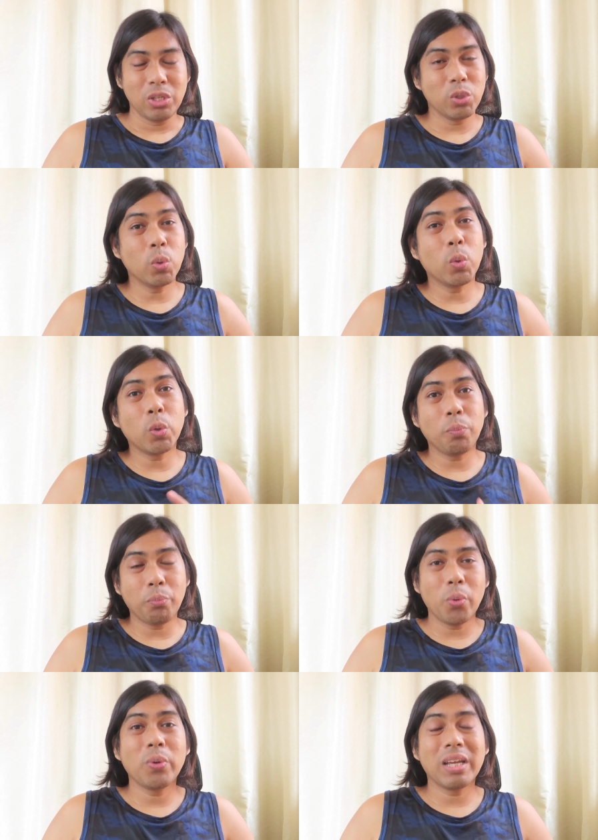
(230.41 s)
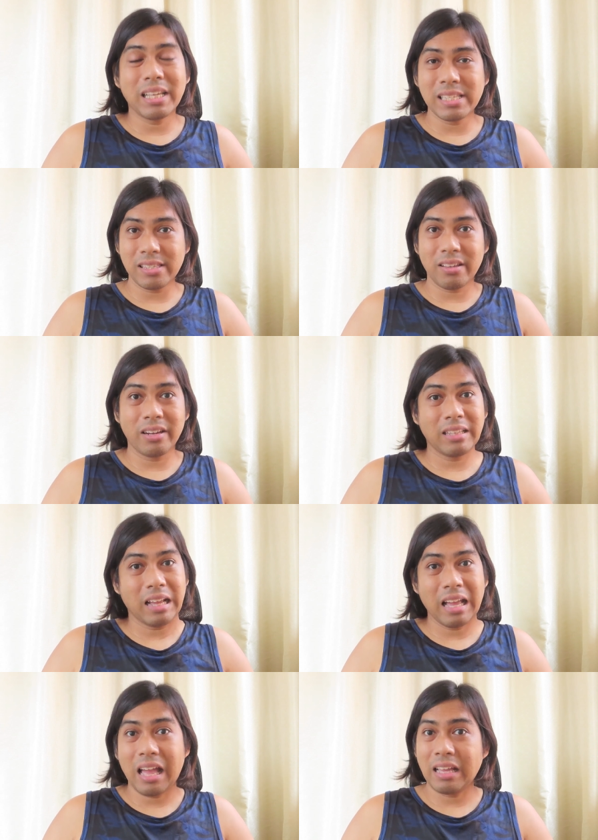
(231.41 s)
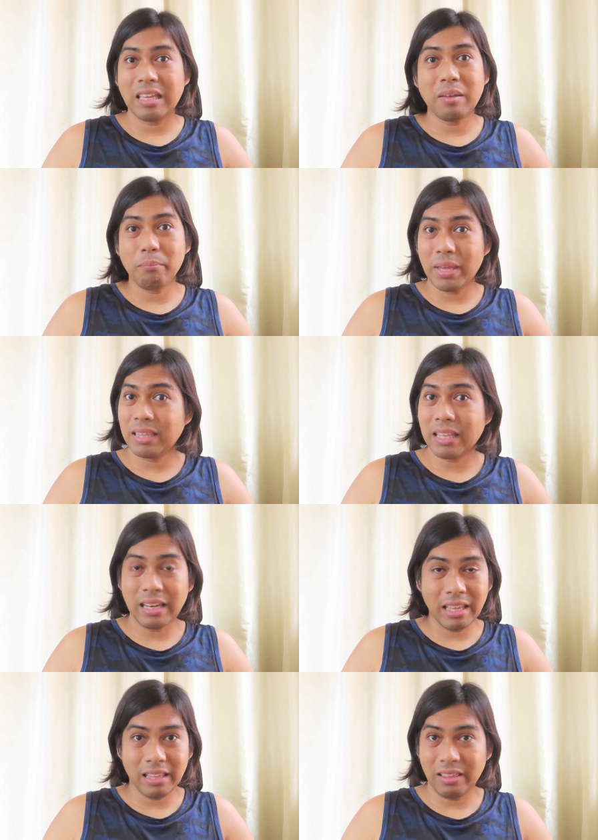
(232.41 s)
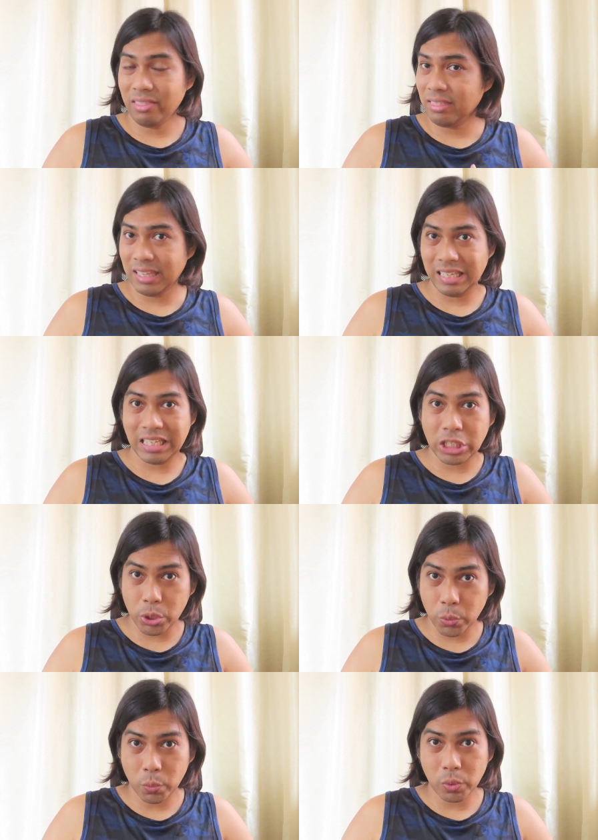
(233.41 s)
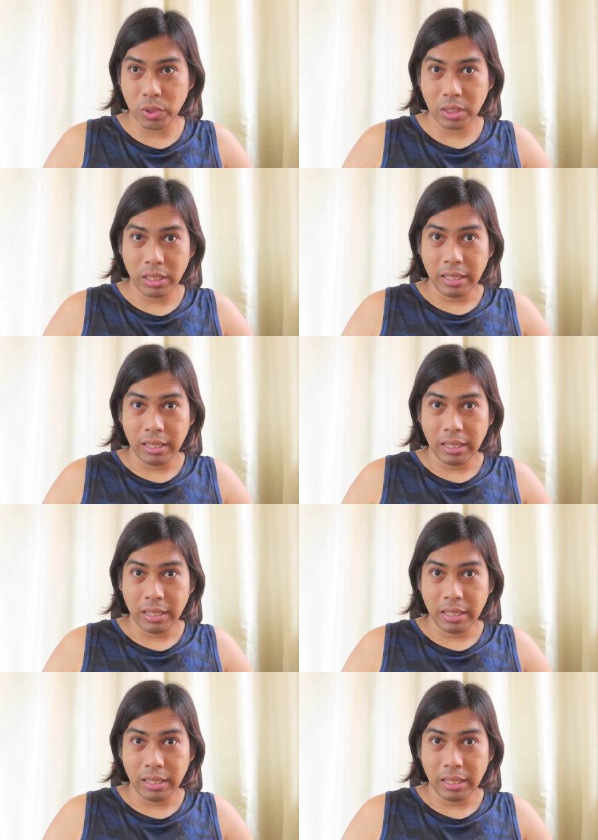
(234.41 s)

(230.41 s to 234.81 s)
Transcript: Doon po nag-start ang aking mental health issues.